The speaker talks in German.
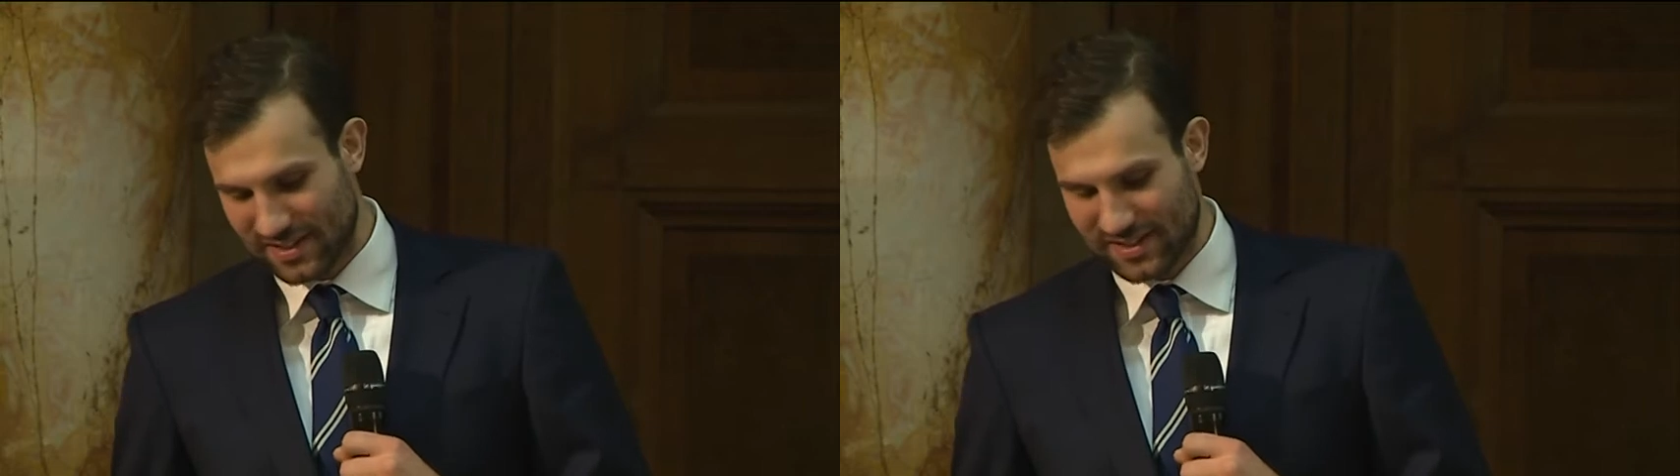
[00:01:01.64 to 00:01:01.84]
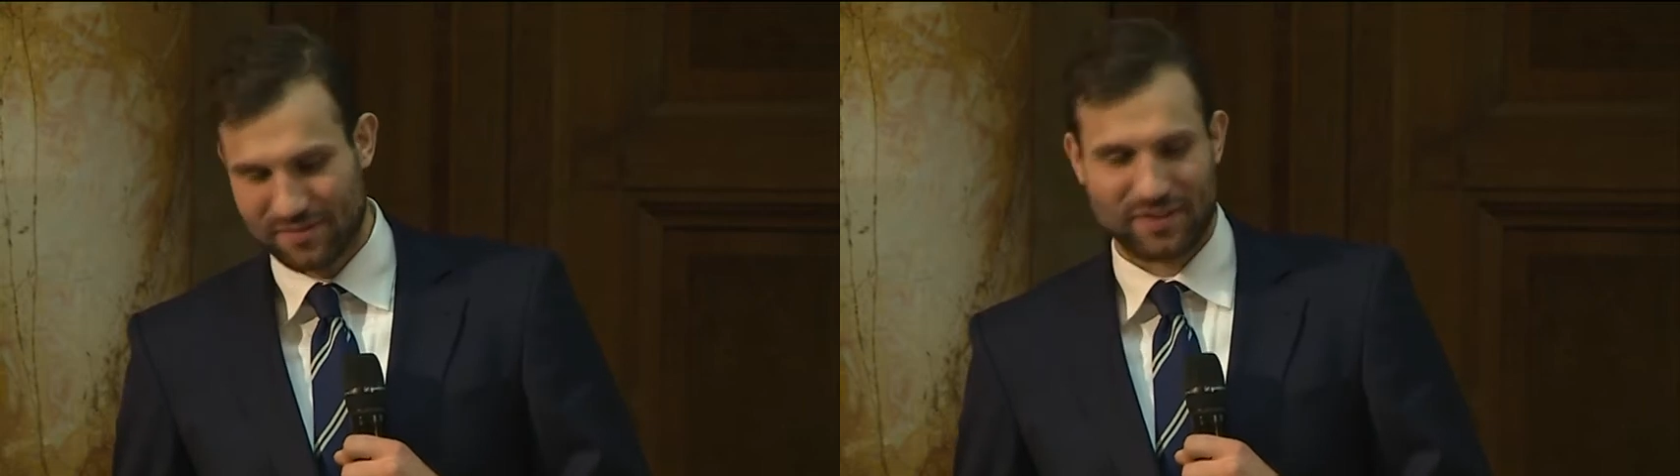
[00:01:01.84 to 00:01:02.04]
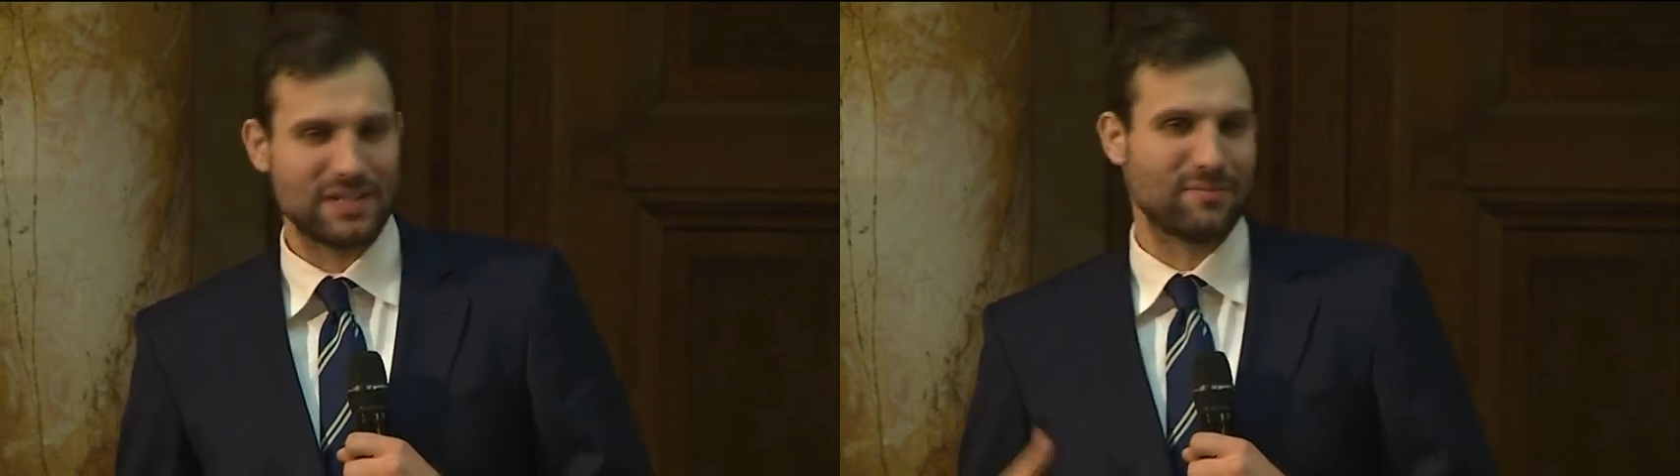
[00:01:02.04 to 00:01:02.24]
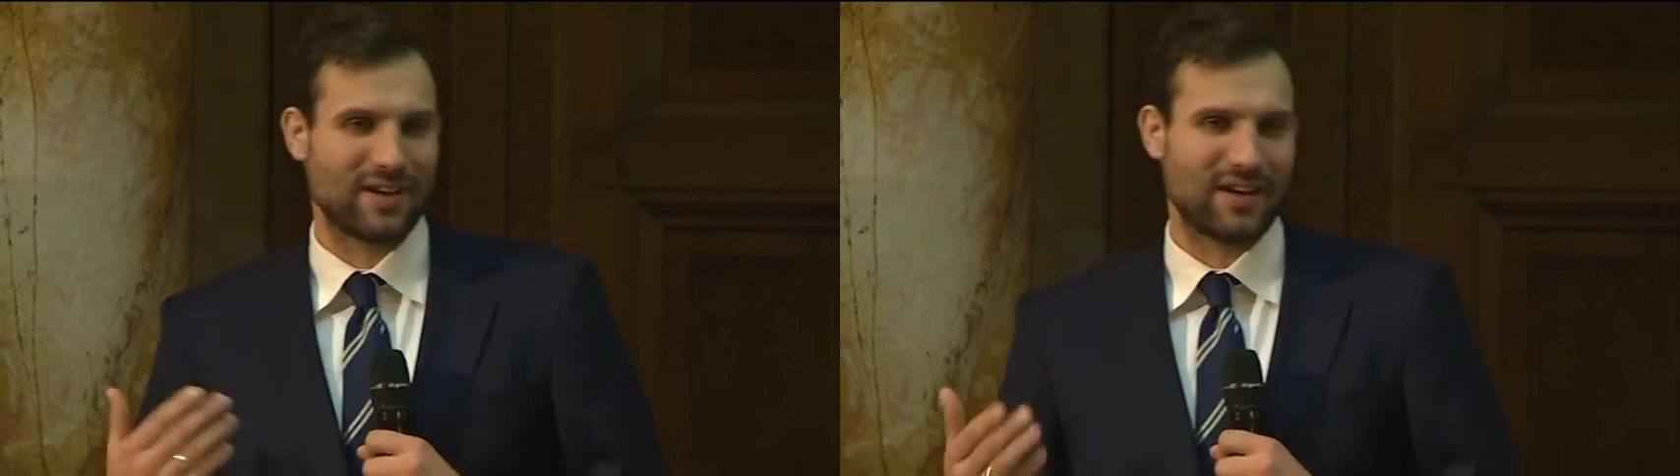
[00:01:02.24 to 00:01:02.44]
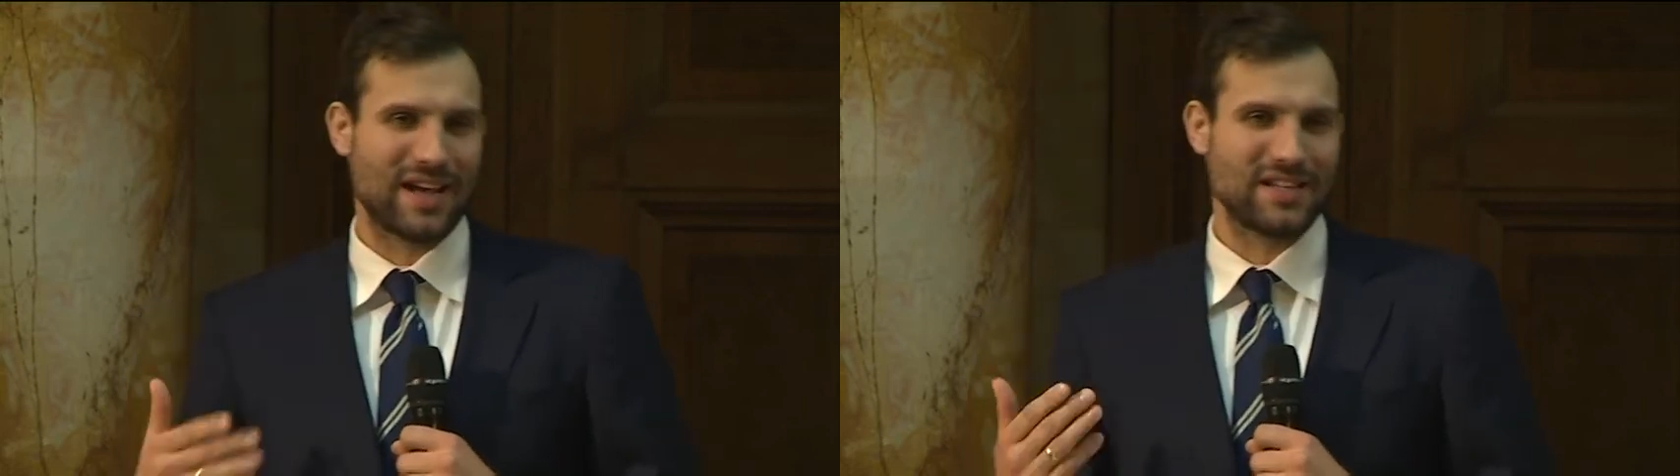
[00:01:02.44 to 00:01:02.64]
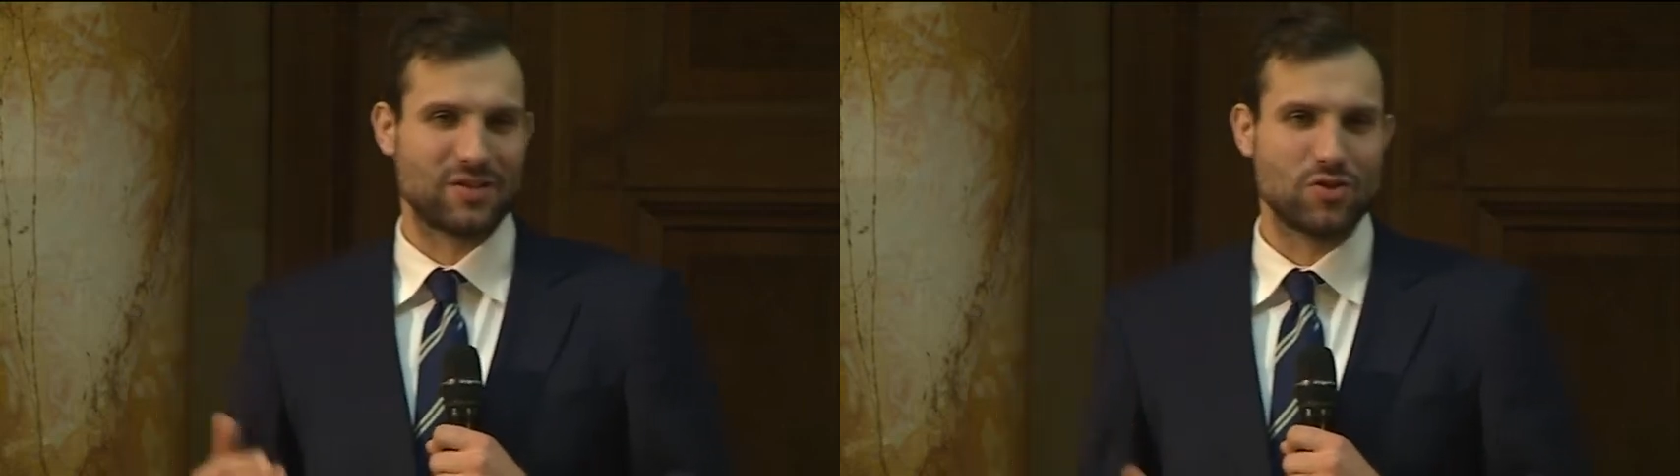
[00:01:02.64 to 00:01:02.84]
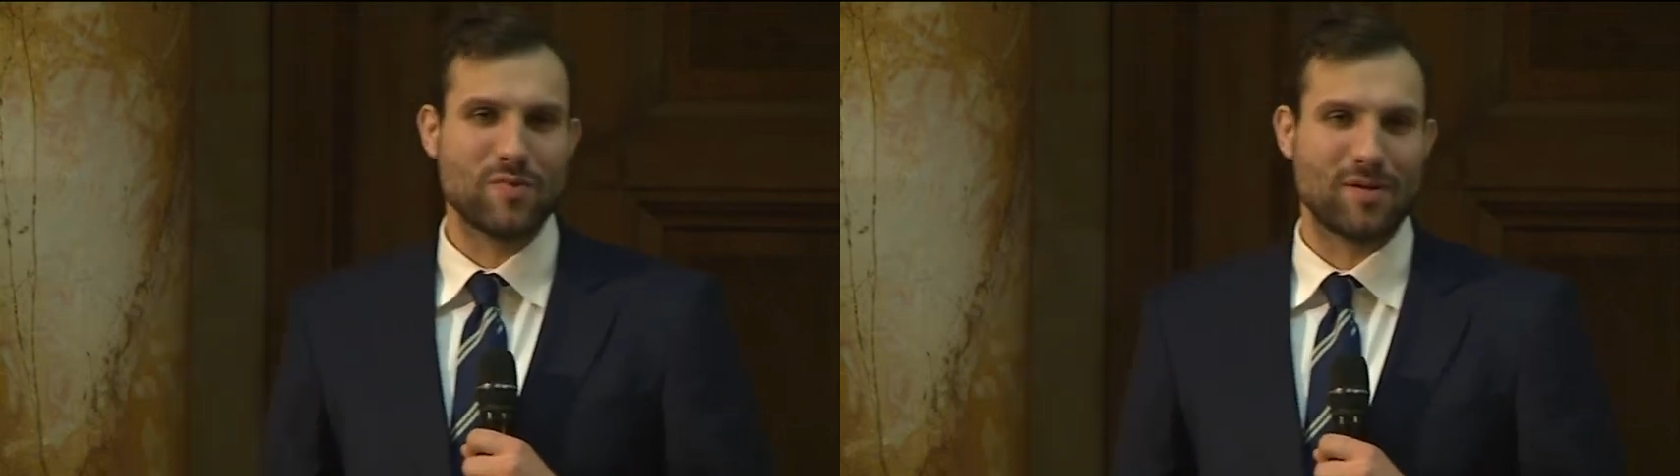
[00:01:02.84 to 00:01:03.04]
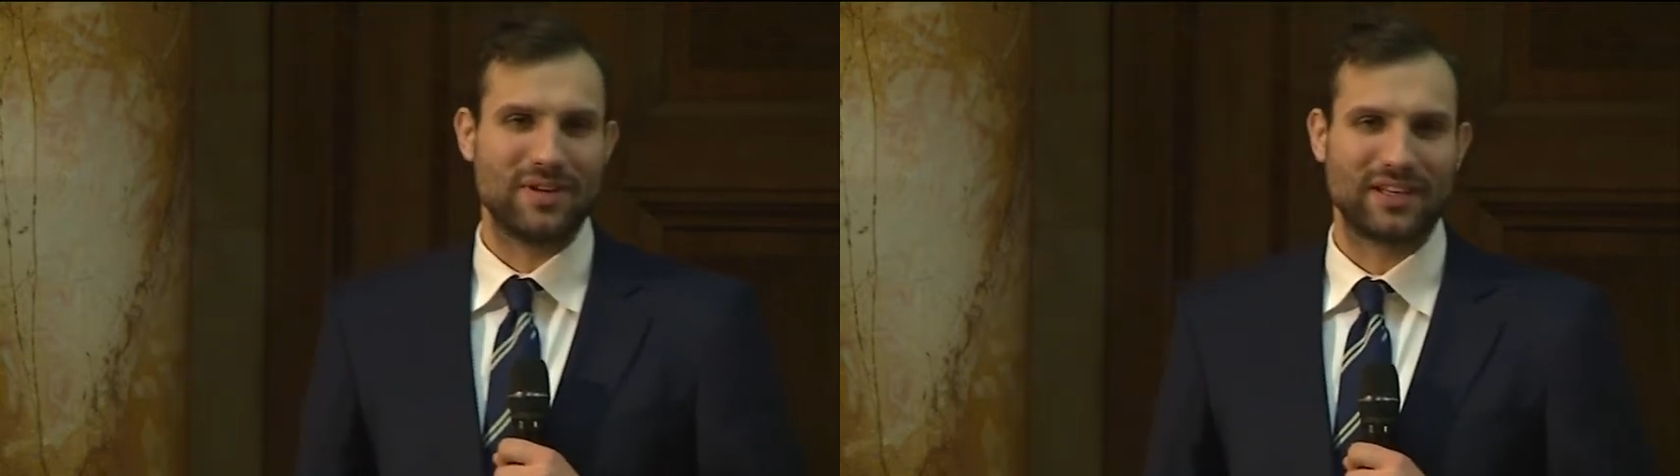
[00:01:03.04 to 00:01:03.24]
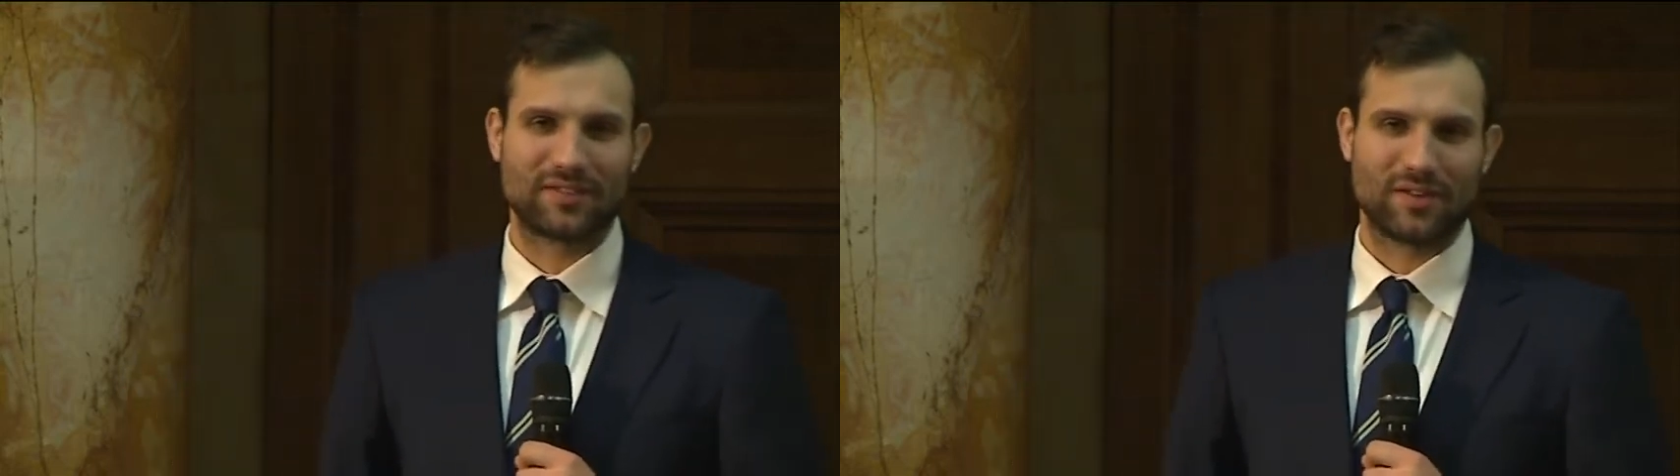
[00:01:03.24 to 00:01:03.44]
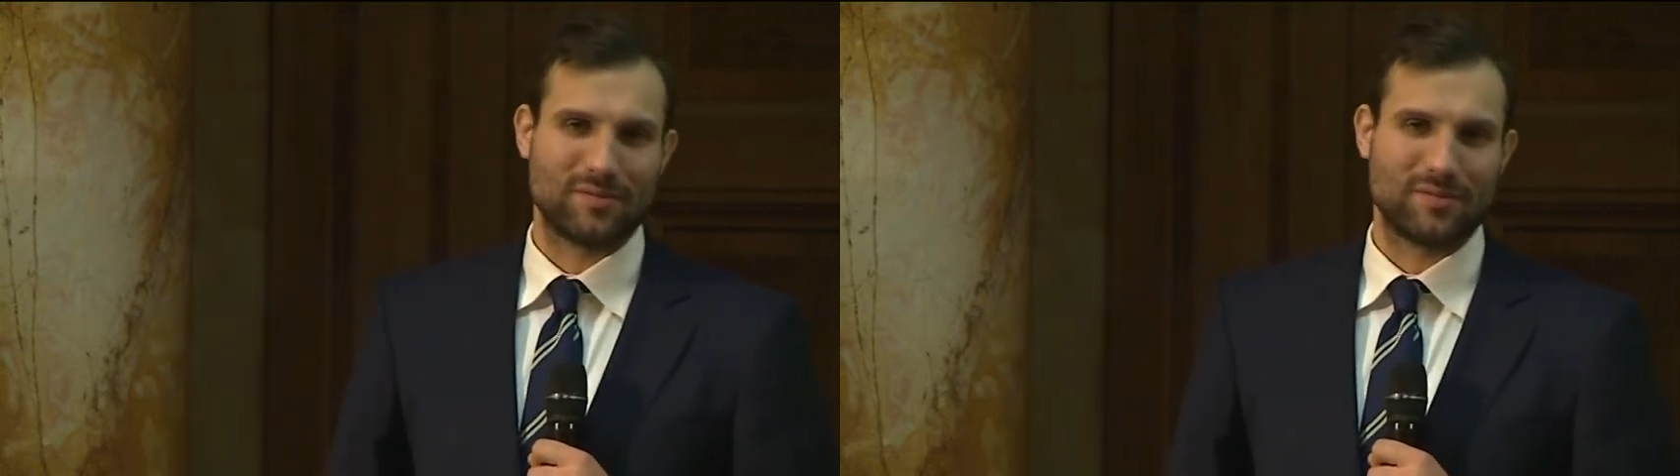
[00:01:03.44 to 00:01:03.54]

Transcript: ist, dann verliert man leicht den Überblick,